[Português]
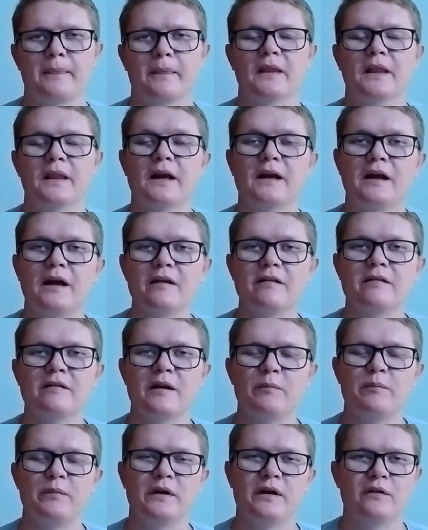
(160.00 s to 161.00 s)
graça e a
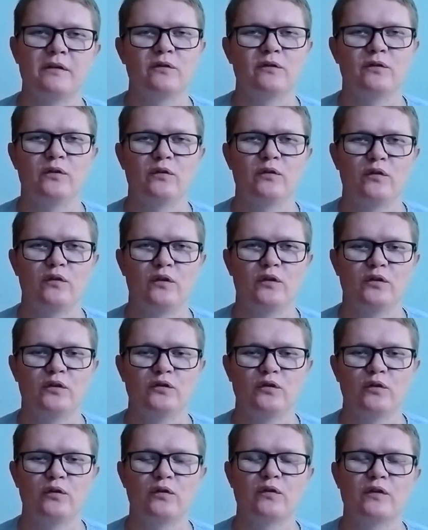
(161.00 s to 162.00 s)
paz do nosso Senhor
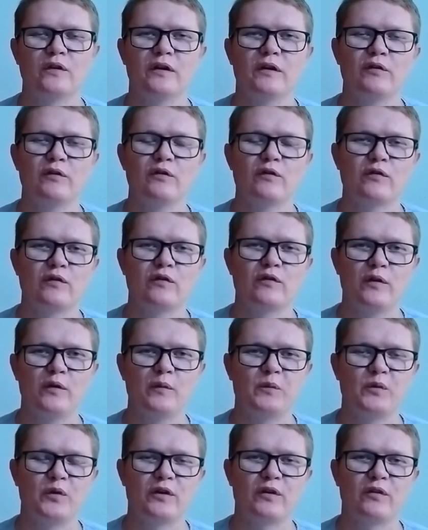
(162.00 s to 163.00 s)
Jesus Cristo, o seu
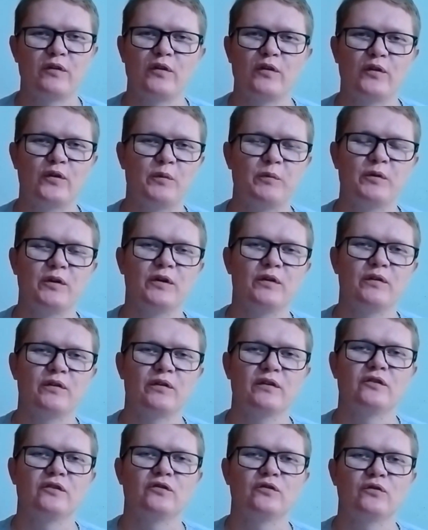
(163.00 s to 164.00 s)
amor e a sua comunhão
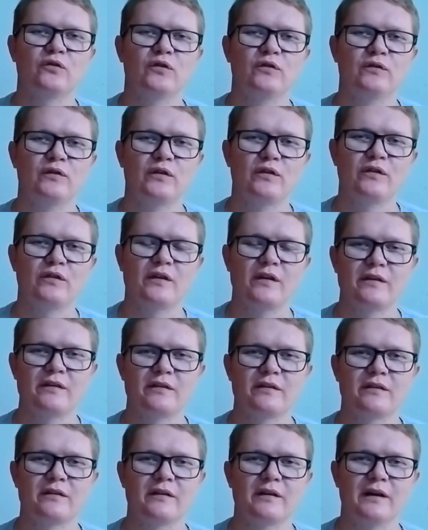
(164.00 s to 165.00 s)
estejam com
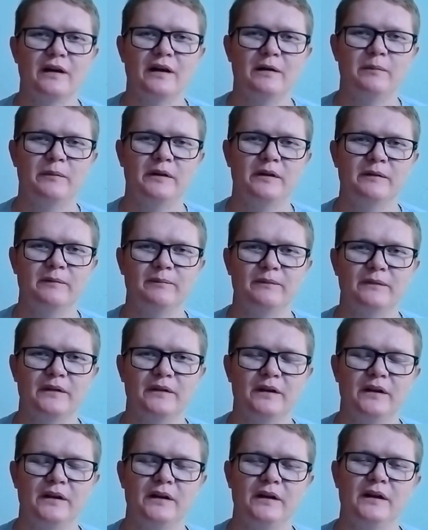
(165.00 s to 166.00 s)
vocês. Amém.
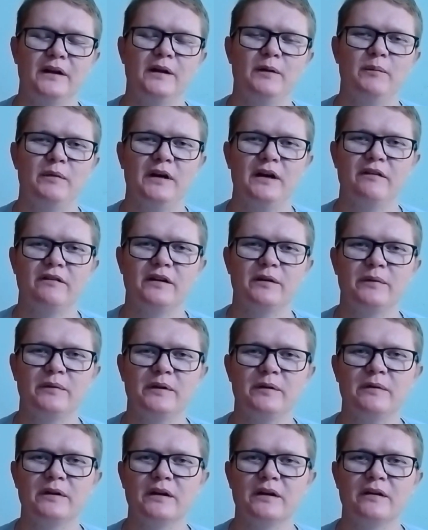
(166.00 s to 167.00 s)
A palavra
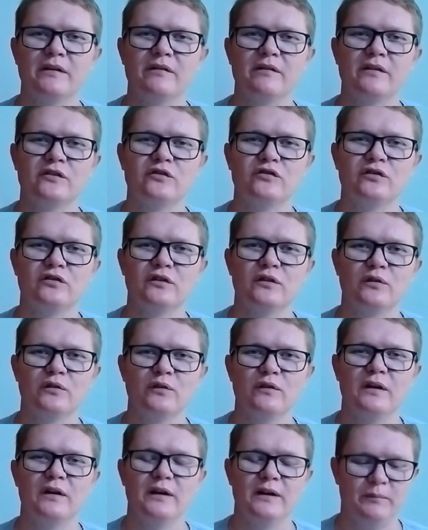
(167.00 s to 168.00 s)
bíblica desse dia nos
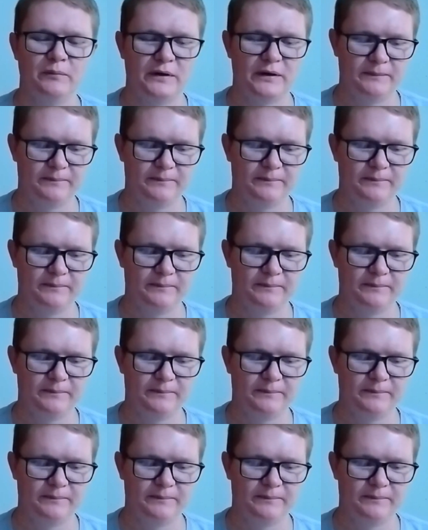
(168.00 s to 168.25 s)
lembra.